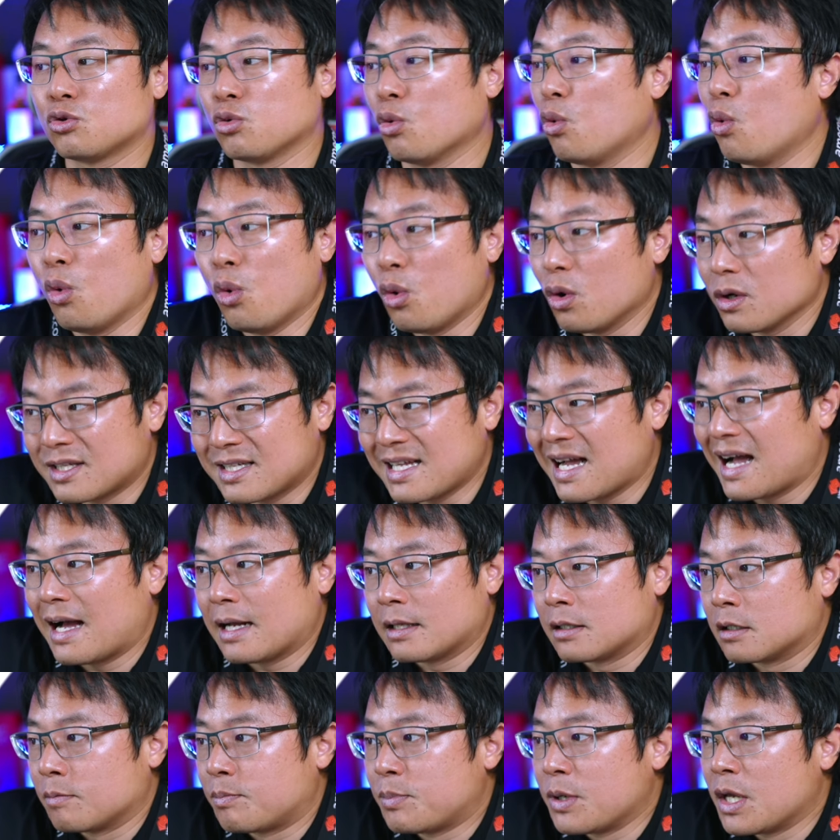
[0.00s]
多
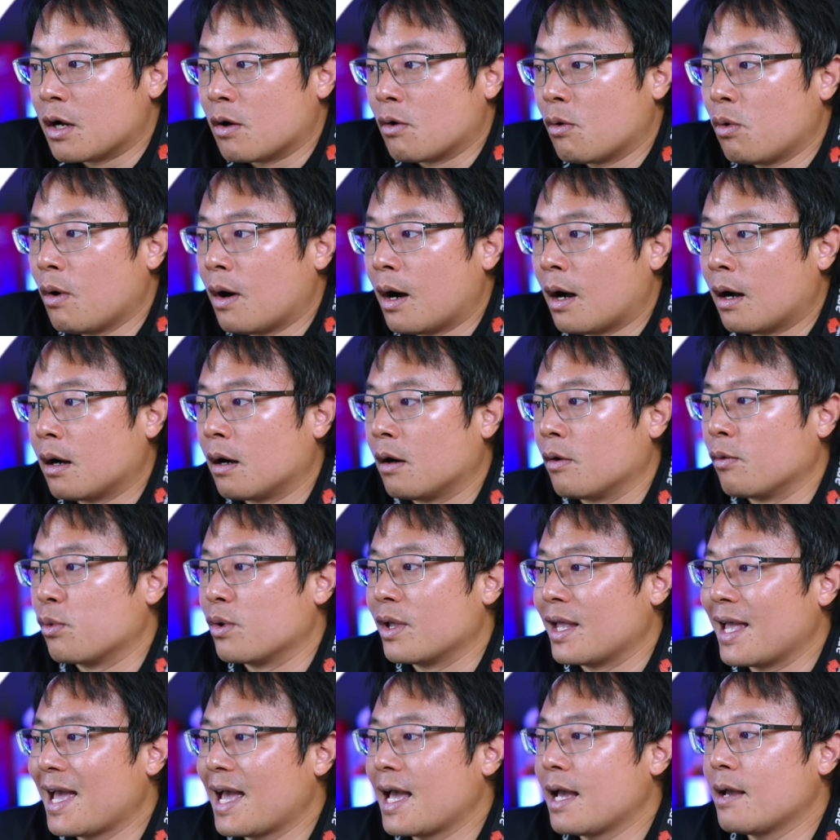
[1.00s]
大的变化哈。
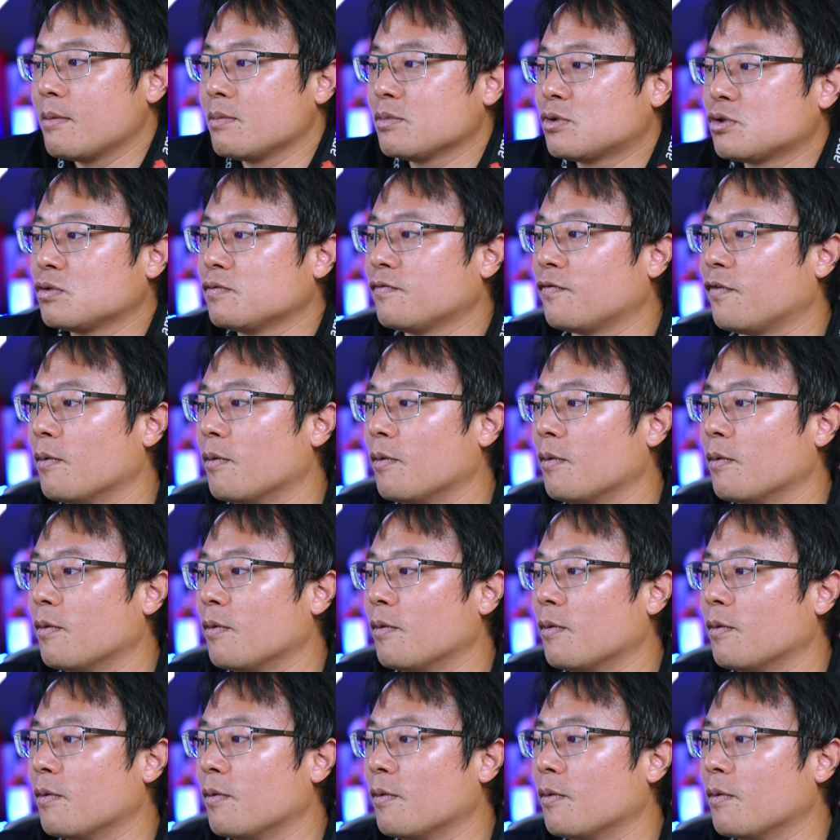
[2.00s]
We aim